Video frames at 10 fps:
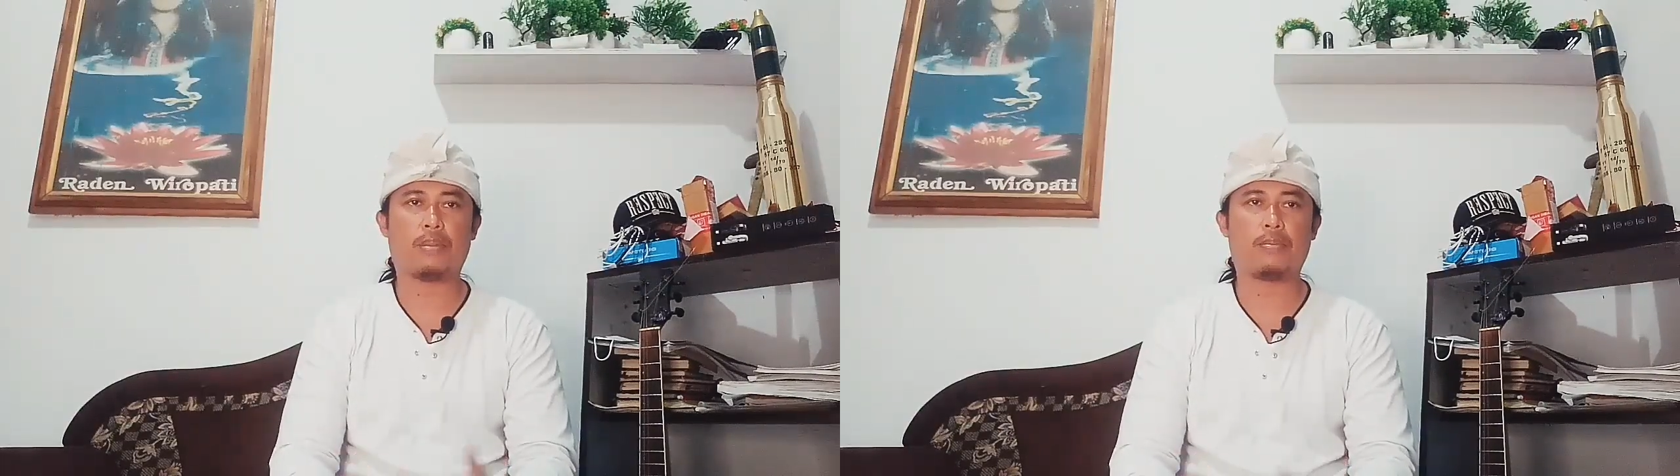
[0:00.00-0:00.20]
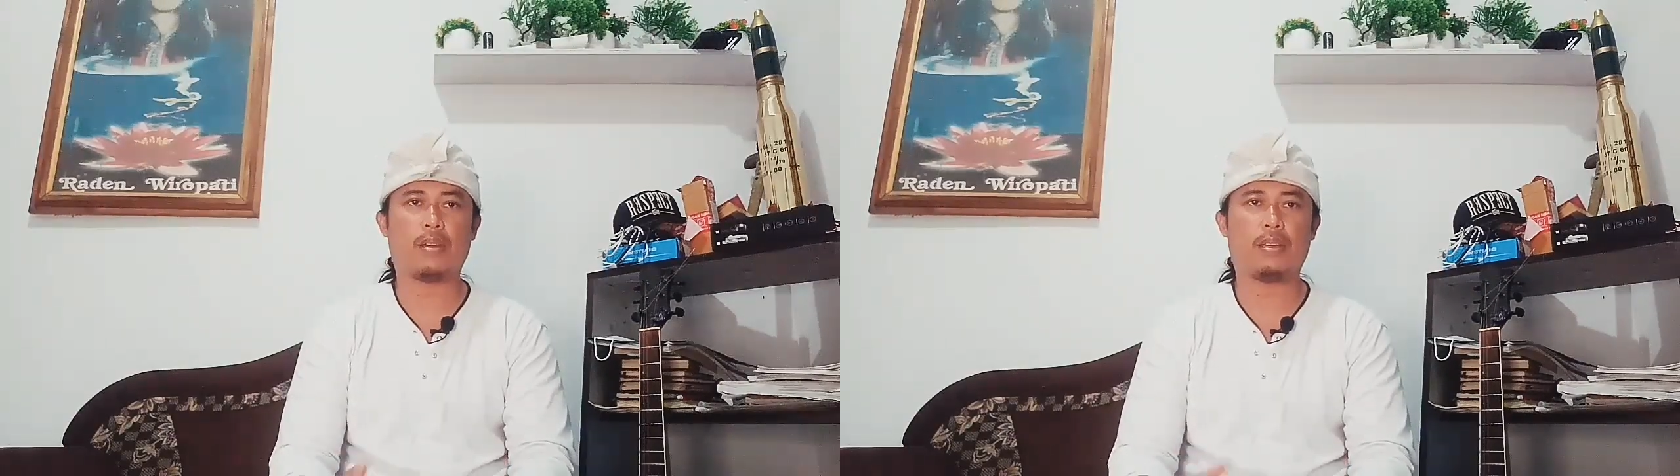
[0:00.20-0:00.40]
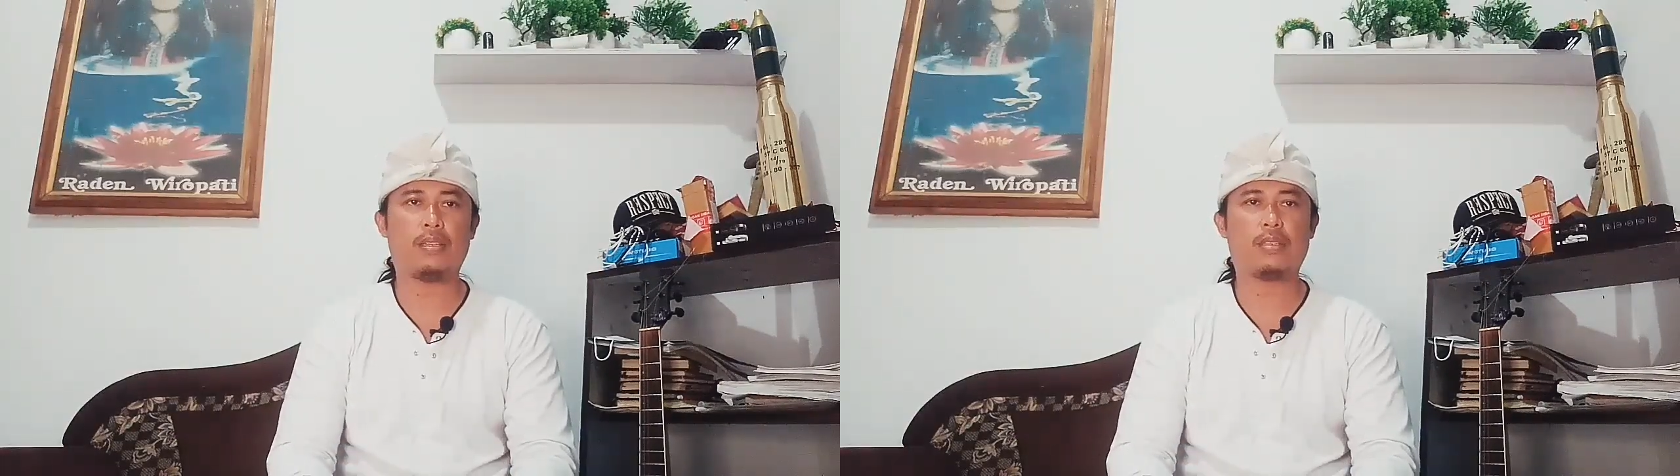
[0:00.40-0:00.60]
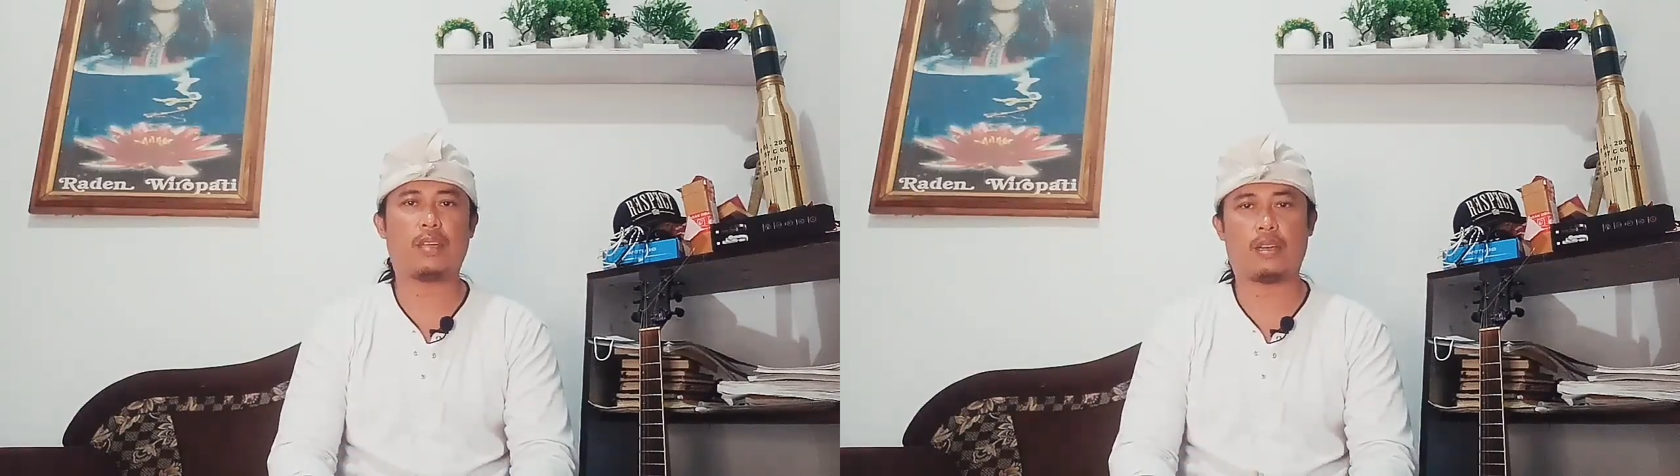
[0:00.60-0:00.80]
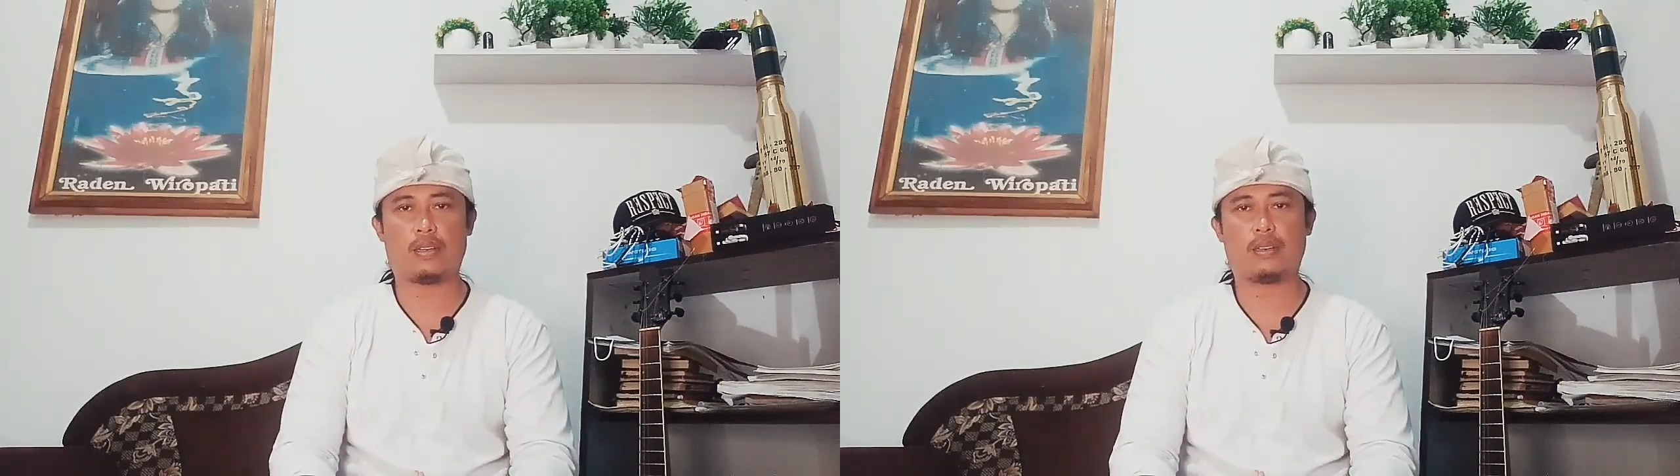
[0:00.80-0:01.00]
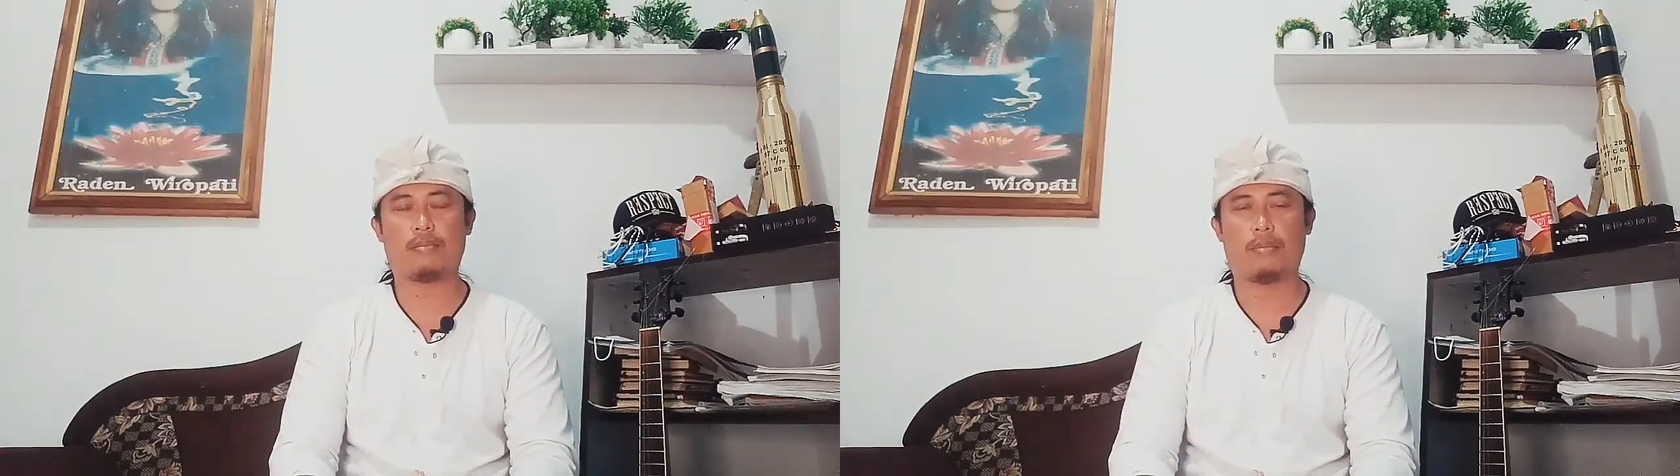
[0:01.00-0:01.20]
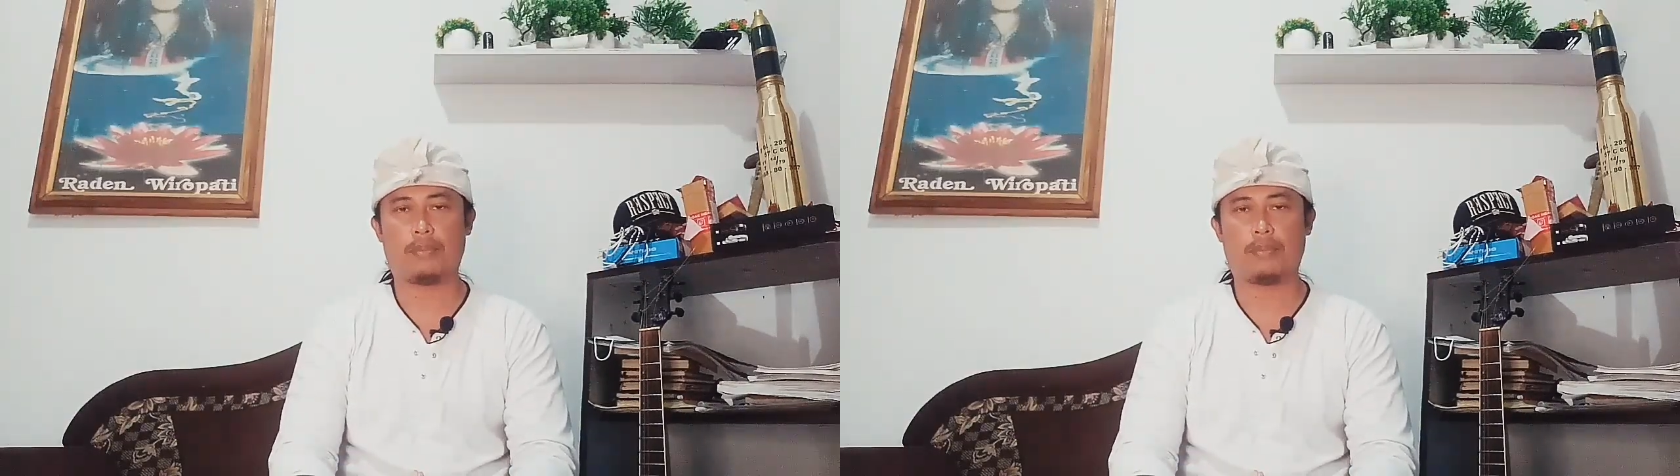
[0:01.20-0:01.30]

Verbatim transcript: pribadi sangat